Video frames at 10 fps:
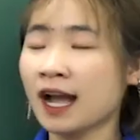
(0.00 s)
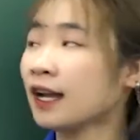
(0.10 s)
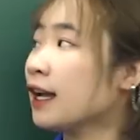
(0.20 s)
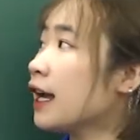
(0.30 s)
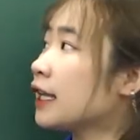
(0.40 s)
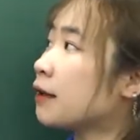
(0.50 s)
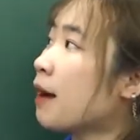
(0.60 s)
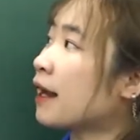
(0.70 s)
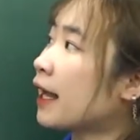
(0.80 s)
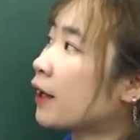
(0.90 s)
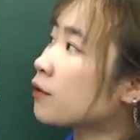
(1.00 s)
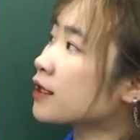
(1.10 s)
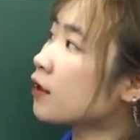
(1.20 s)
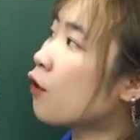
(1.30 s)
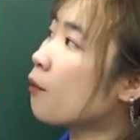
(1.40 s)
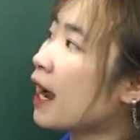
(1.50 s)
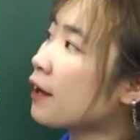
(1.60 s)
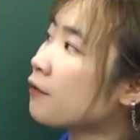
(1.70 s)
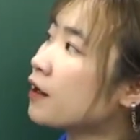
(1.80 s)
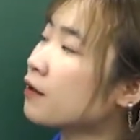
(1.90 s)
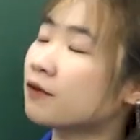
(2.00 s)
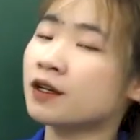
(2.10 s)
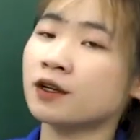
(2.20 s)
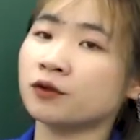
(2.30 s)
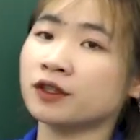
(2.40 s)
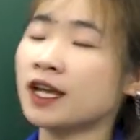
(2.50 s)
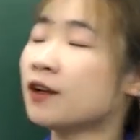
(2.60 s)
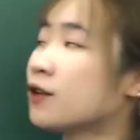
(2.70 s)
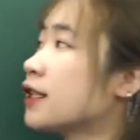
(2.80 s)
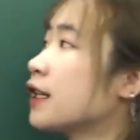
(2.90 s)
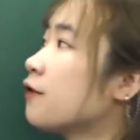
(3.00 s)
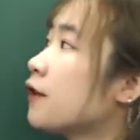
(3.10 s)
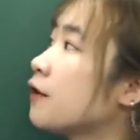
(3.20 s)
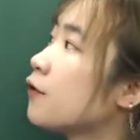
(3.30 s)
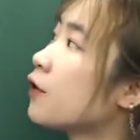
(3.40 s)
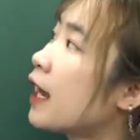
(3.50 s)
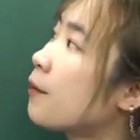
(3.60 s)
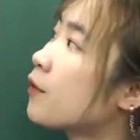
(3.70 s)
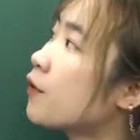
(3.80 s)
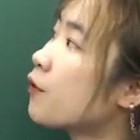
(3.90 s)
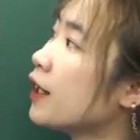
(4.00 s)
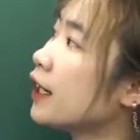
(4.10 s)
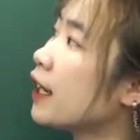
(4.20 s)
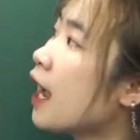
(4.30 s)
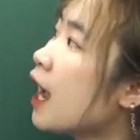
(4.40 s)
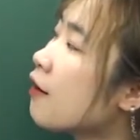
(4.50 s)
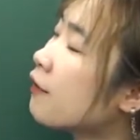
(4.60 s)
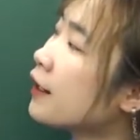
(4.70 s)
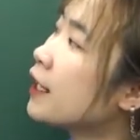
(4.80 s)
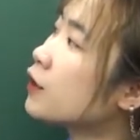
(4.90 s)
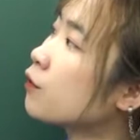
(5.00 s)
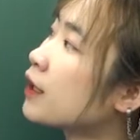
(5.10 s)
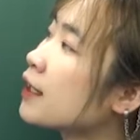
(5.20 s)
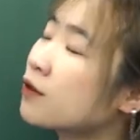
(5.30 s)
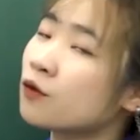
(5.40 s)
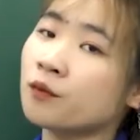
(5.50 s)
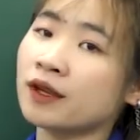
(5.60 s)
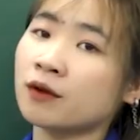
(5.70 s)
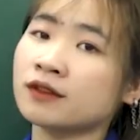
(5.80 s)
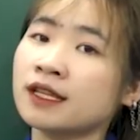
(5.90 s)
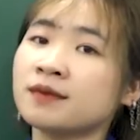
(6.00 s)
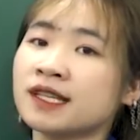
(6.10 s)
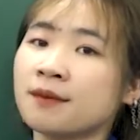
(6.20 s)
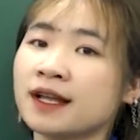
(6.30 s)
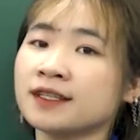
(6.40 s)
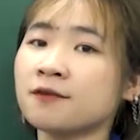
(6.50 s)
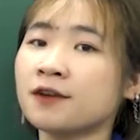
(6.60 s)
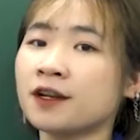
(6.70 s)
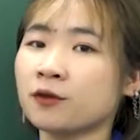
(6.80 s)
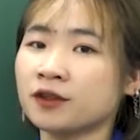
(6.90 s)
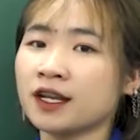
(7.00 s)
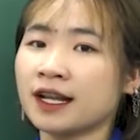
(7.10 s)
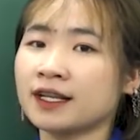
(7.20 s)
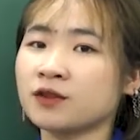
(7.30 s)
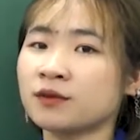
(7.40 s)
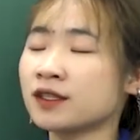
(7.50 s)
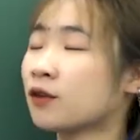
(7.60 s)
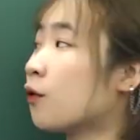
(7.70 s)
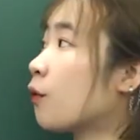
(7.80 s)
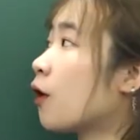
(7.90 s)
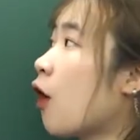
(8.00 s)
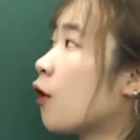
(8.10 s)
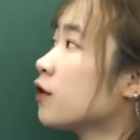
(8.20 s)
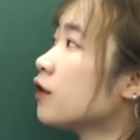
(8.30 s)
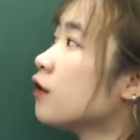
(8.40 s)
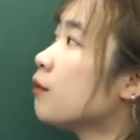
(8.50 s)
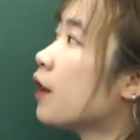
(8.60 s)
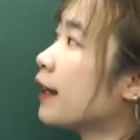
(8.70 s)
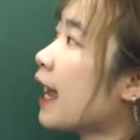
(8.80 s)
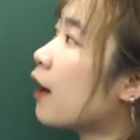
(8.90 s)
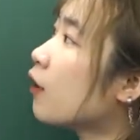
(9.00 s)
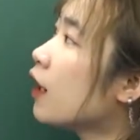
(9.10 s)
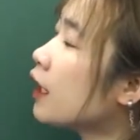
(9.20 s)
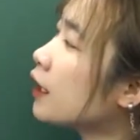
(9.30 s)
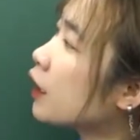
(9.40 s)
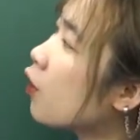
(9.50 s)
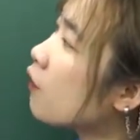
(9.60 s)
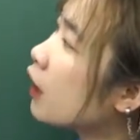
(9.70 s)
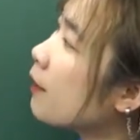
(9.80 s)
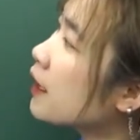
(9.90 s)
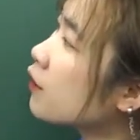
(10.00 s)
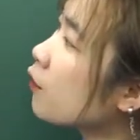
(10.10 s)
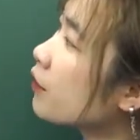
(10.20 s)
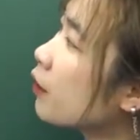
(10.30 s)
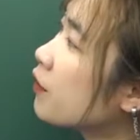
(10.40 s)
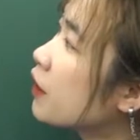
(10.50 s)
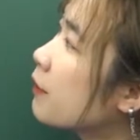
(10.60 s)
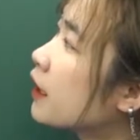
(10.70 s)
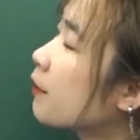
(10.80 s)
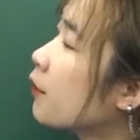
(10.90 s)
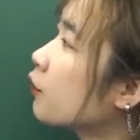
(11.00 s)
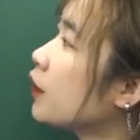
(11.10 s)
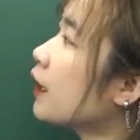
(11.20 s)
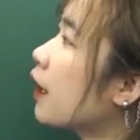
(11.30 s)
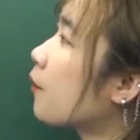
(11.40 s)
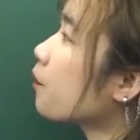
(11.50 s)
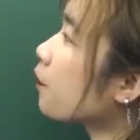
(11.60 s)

khác thì bài này cũng sẽ gồm hai phần. Phần đầu tiên đó chính là phần vocabulary và để chúng ta sẽ cùng nhau tìm xem là trong phần đầu tiên này chúng ta sẽ cùng có những từ mới muối nào thì cô và các bạn sẽ cùng nhau nhìn vào bài tập đầu tiên nào